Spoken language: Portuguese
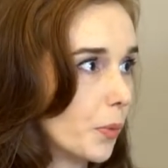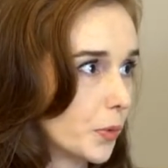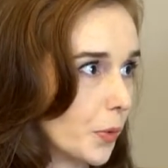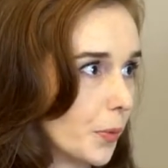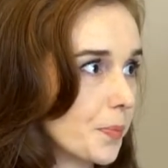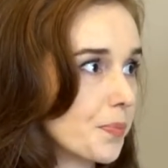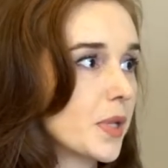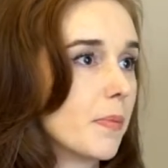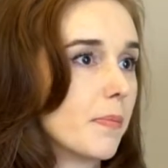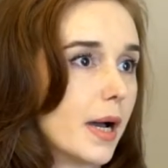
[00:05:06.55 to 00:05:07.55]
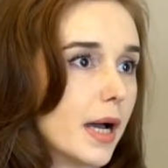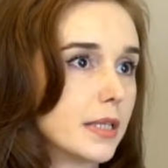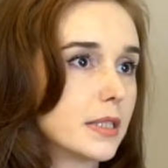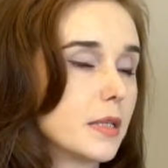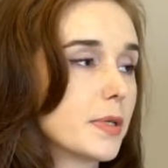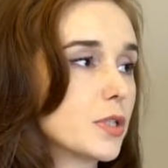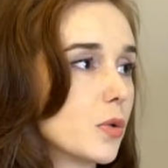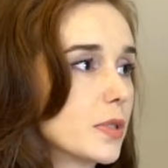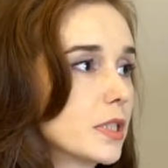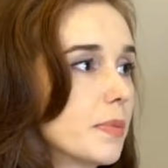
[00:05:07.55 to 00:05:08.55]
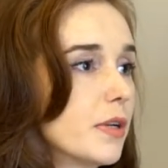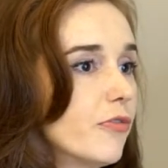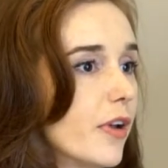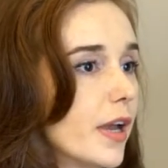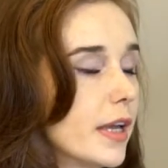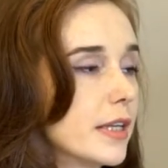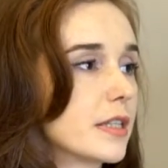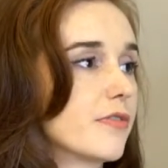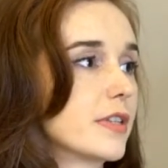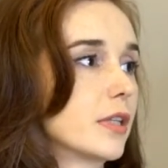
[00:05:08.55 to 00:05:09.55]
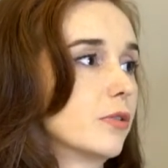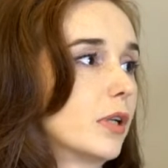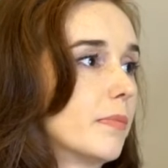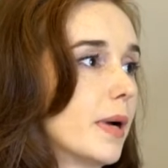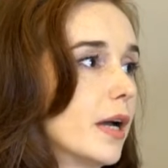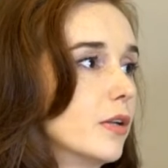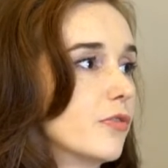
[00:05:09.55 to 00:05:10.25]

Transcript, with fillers: Pode trabalhar mas tem pessoas que preferem se afastar do trabalho ou